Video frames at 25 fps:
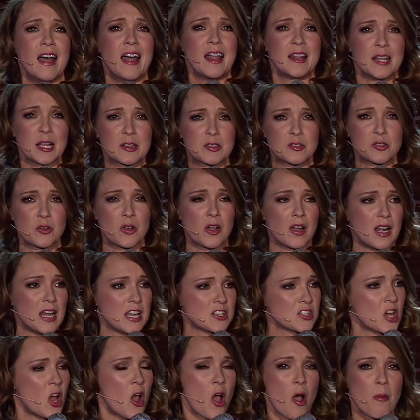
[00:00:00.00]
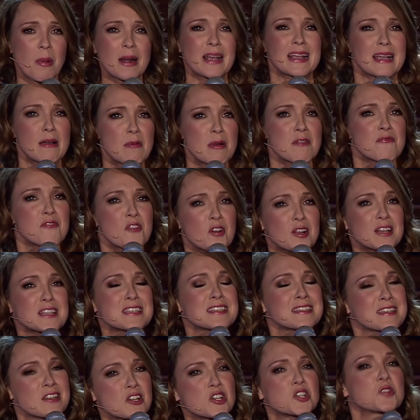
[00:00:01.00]
Natürlich. Hör mal, da kann man
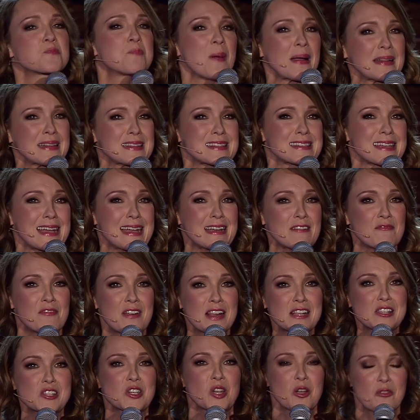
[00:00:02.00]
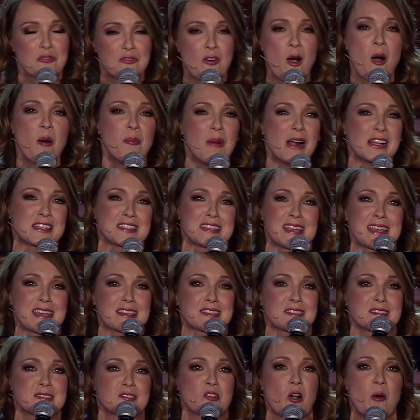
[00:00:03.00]
wirklich gespannt sein, welche Reform als
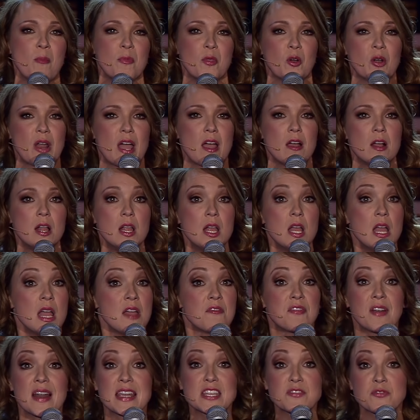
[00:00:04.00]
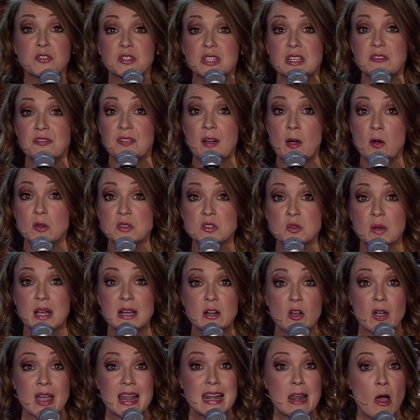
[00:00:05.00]
nächstes kommt, oder? Vielleicht wird den Frauen sogar
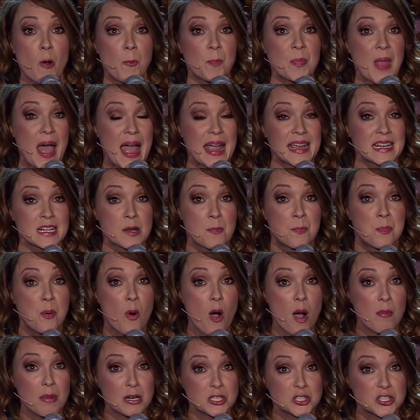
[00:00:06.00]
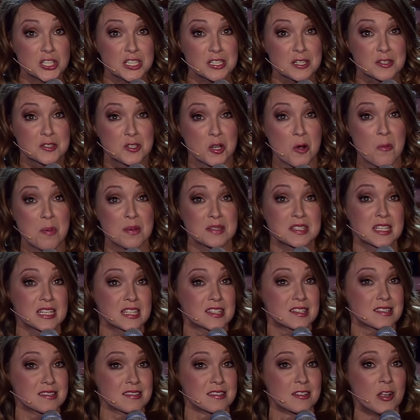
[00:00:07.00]
noch erlaubt, eine eigene Bohrmaschine zu
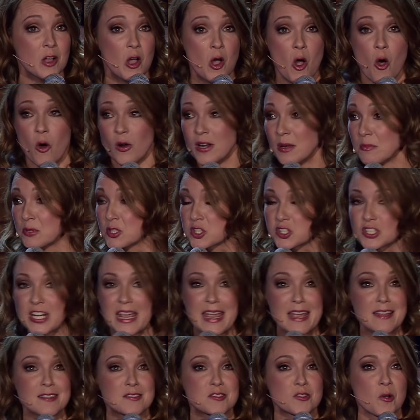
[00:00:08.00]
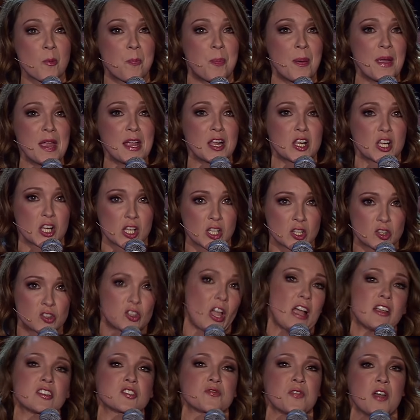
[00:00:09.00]
besitzen und im Stehen zu pinkeln.
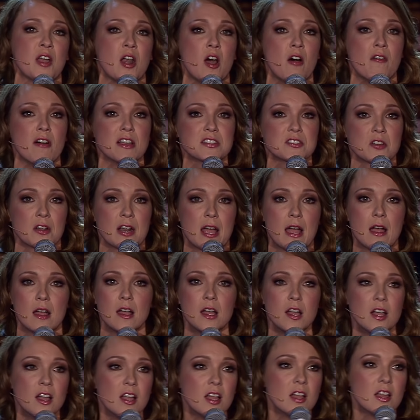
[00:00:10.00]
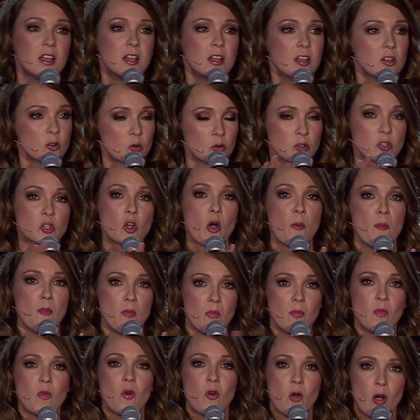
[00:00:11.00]
Das wäre doch was, oder? Gut, komm,
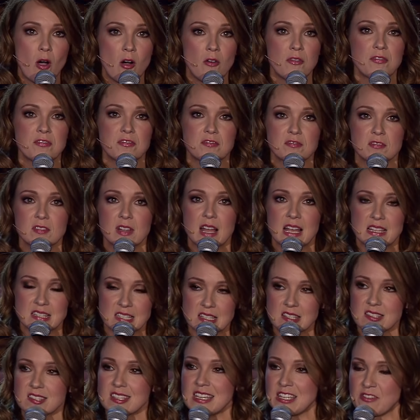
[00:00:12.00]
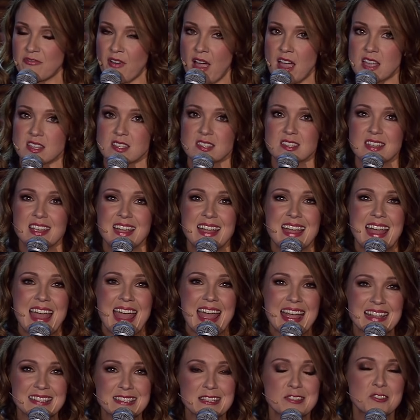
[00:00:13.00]
hör auf. Es ist, ich weiß,
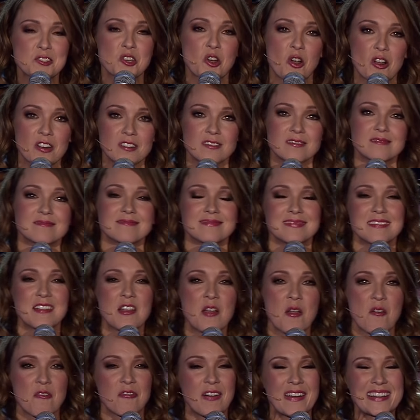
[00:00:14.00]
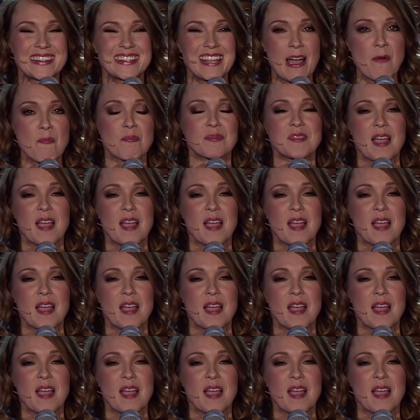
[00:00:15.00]
es ist schon verdammt